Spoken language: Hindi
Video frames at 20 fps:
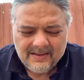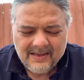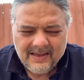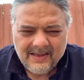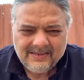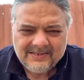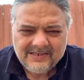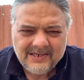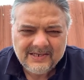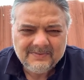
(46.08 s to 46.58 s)

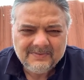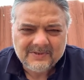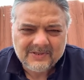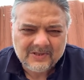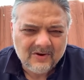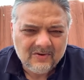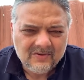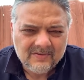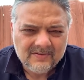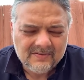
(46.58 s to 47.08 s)
एक चीज
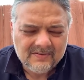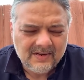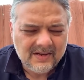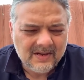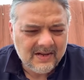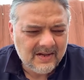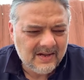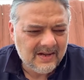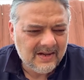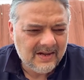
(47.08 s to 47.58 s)
बताओ
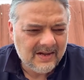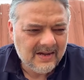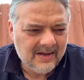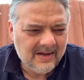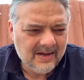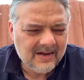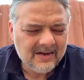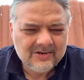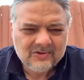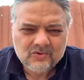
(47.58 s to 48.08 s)

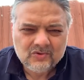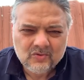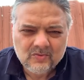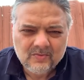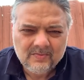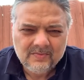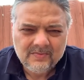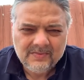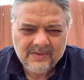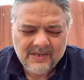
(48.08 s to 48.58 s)
अगर
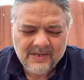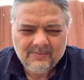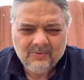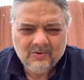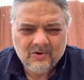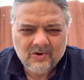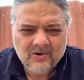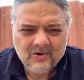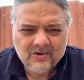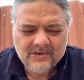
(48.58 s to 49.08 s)
तुम ये
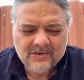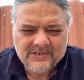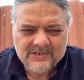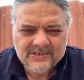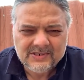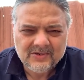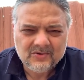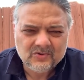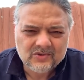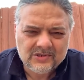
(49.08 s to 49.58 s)
बोल रहे हो किसी
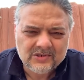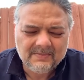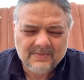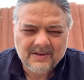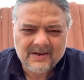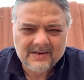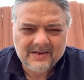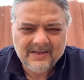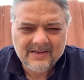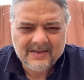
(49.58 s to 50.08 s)
से कुछ
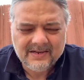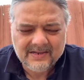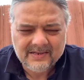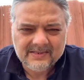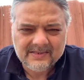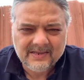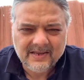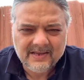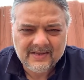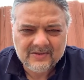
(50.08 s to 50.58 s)
सामान नहीं
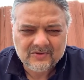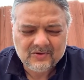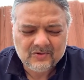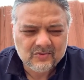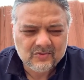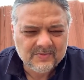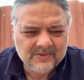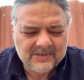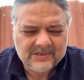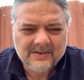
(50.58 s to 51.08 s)
खरीदना है तो
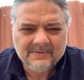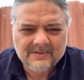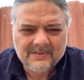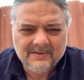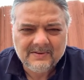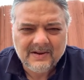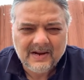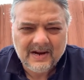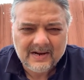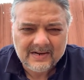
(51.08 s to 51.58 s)
तुम इसका
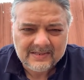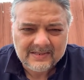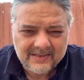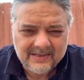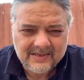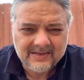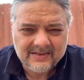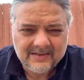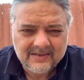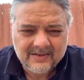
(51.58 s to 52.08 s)
मतलब
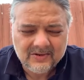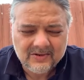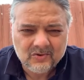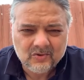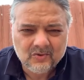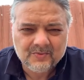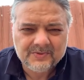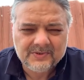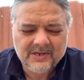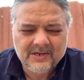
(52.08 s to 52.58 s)
आर्थिक
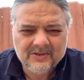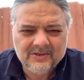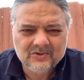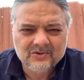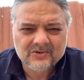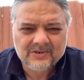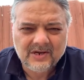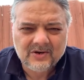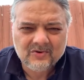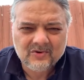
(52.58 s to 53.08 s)
रूप से
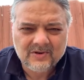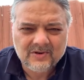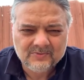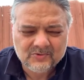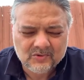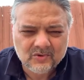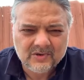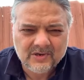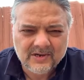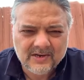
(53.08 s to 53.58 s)
हिंदुस्तान को
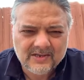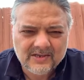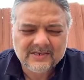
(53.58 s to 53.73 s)
कमजोर करना